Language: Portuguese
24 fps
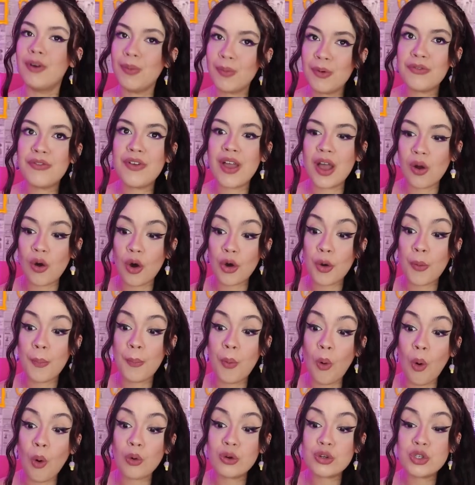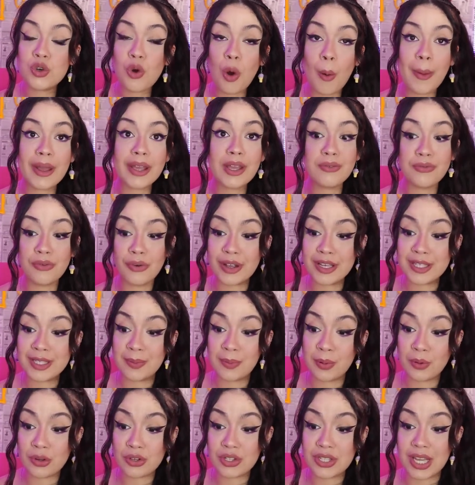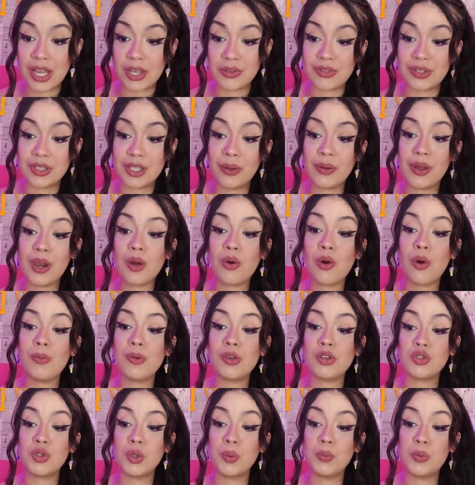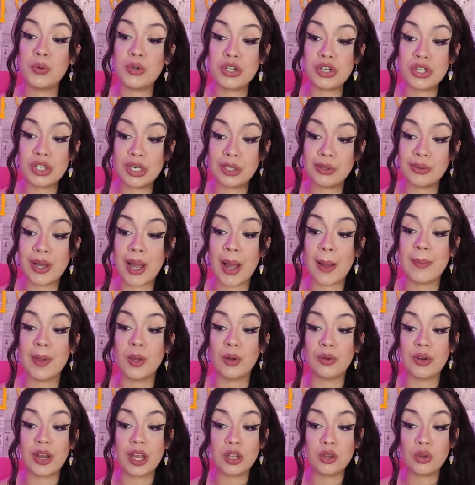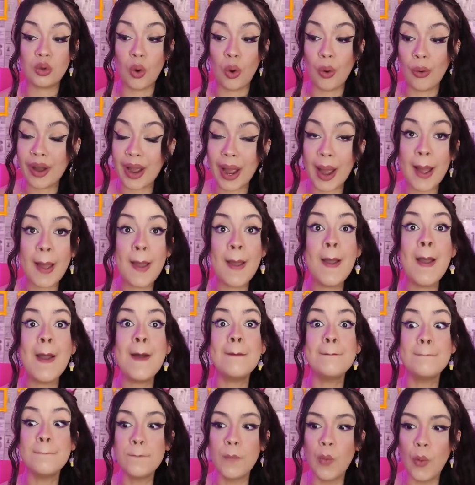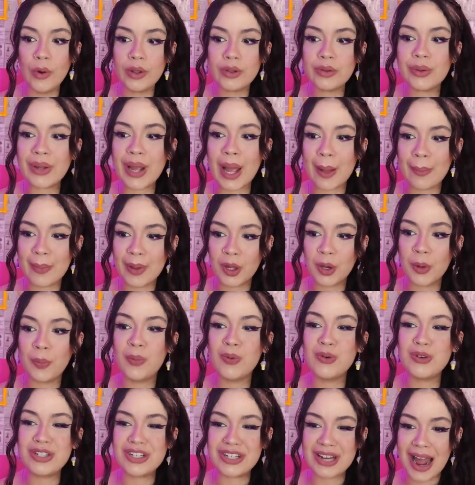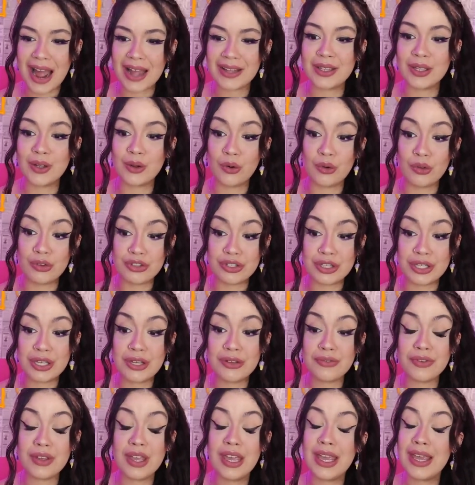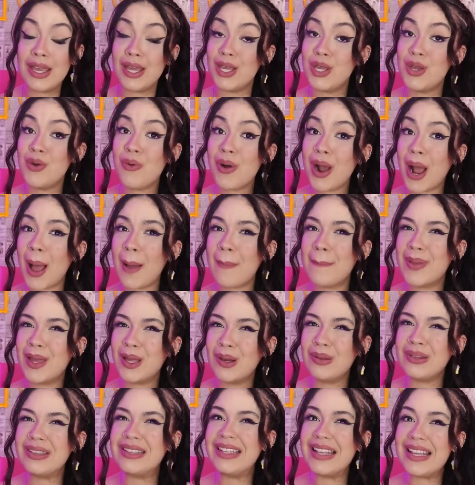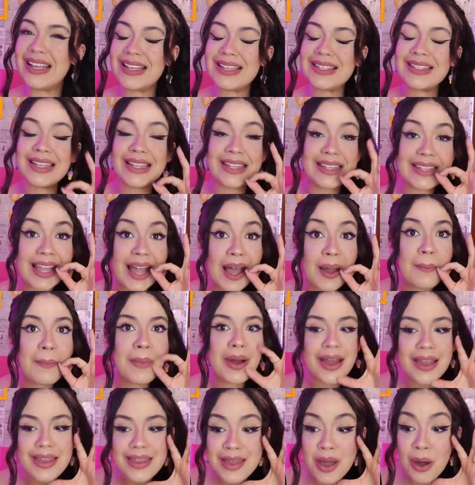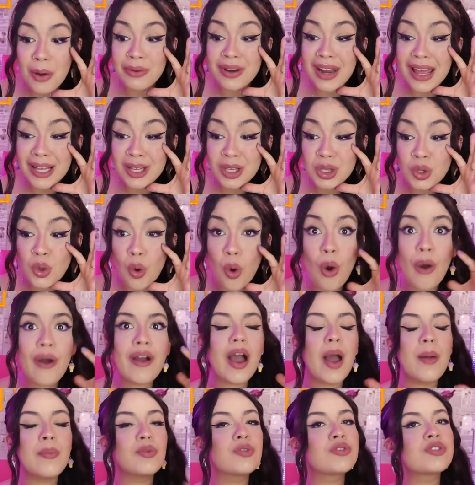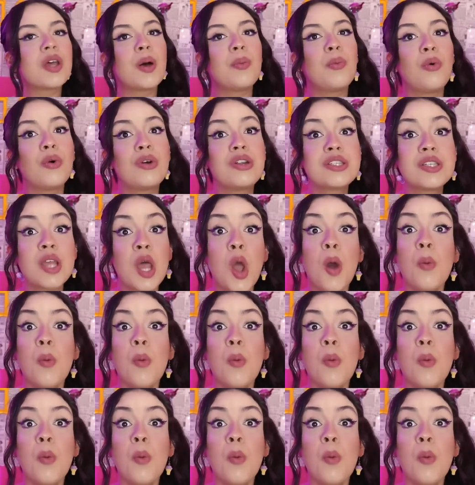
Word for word: Vamos ver agora um pouco de como é que foi esse processo. Então ela começou puxando o cabelo na touca, muito cabelo puxado, inclusive, e um cabelo desse tamanhão na touca, meus amores